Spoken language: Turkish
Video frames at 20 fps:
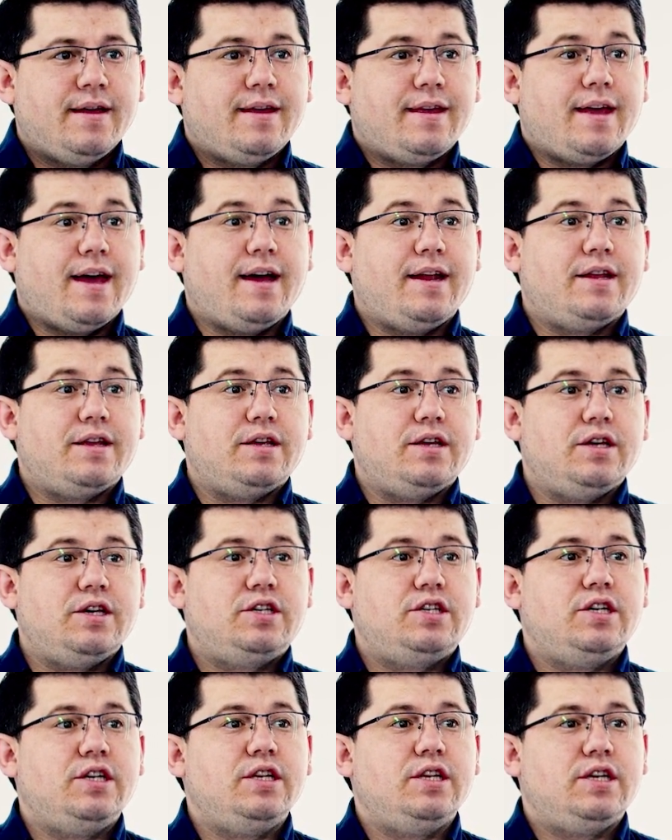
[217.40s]
Yani
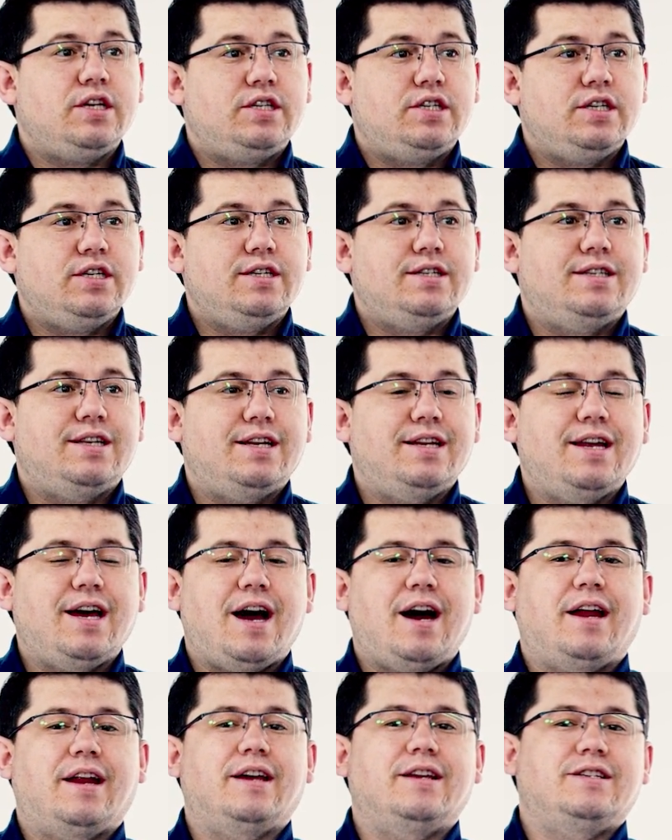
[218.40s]
işin için seni
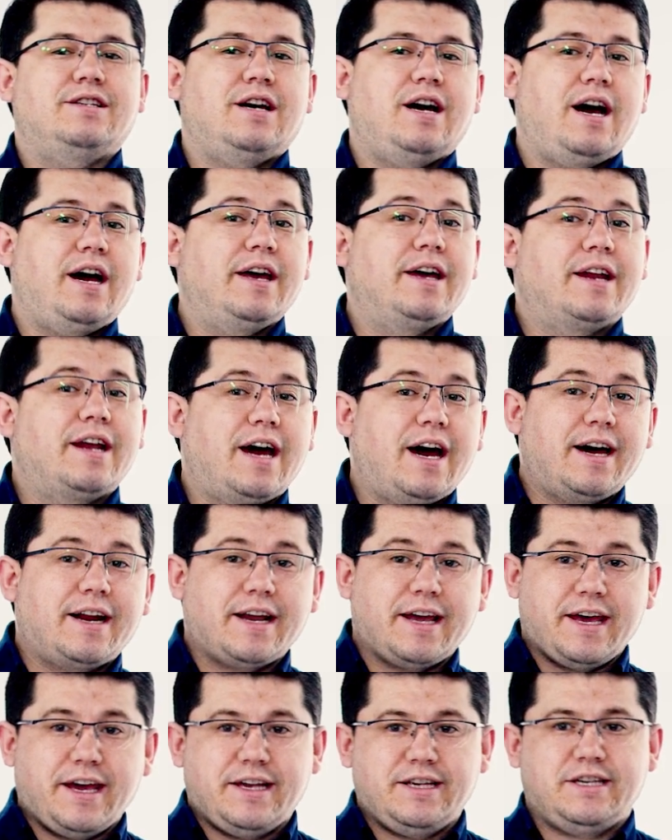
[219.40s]
araca,
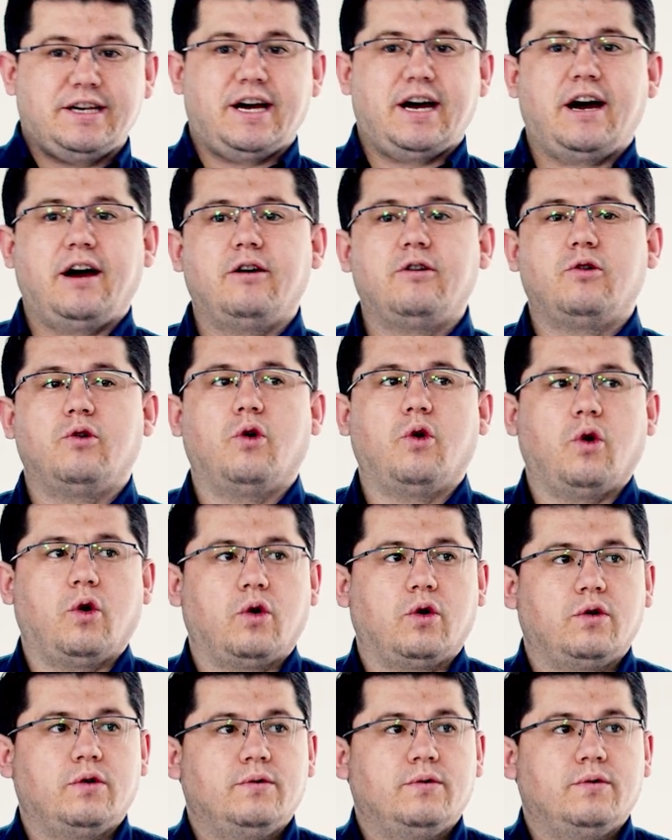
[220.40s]
arayacağı yok.